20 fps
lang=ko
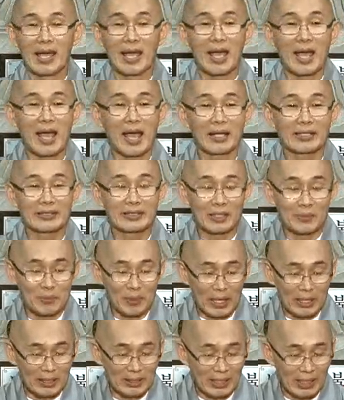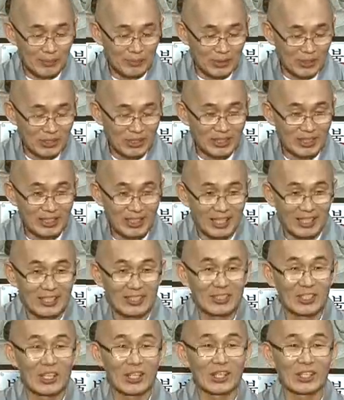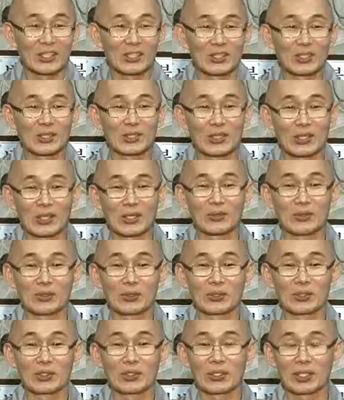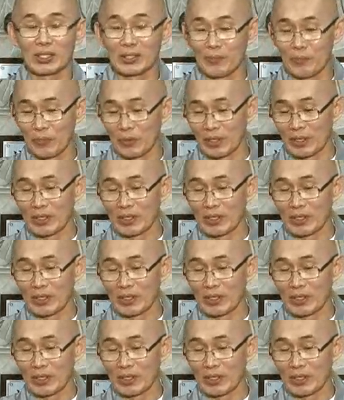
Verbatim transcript: 한참 많이 남았지 하는 생각이 들더라고요. 그렇게